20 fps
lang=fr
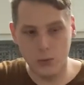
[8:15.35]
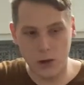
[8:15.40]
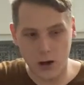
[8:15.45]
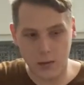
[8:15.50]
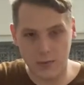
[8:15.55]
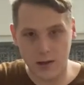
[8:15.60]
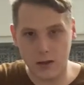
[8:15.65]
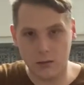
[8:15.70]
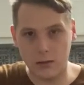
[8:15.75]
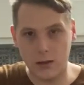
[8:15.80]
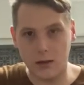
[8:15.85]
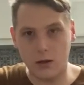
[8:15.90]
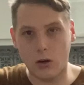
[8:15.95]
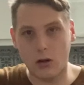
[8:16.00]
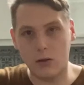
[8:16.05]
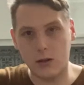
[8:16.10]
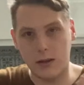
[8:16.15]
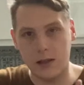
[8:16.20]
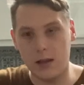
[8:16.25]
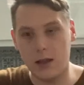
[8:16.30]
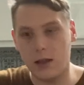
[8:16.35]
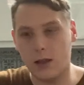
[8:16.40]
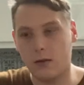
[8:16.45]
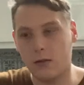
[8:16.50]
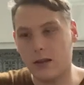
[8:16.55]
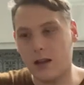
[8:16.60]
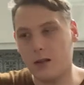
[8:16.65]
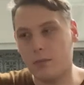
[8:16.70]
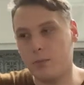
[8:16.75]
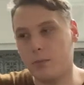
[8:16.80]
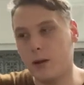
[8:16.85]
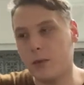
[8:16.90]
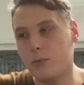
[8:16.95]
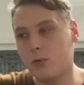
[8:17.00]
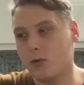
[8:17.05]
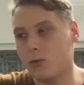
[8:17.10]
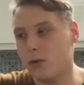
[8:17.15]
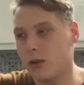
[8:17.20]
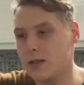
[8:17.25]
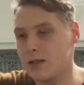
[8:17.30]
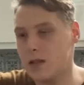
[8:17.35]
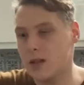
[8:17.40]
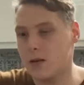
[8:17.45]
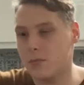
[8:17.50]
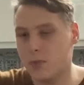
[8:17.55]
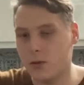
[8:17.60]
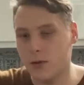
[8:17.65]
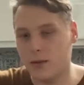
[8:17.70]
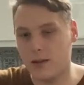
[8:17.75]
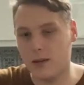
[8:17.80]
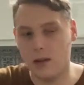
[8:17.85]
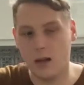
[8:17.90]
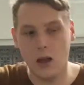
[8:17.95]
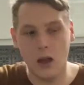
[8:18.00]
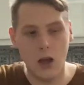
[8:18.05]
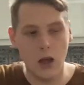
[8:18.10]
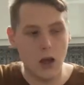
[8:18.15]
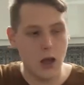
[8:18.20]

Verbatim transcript: comme ça on est tranquille et on n'a pas besoin d'y repenser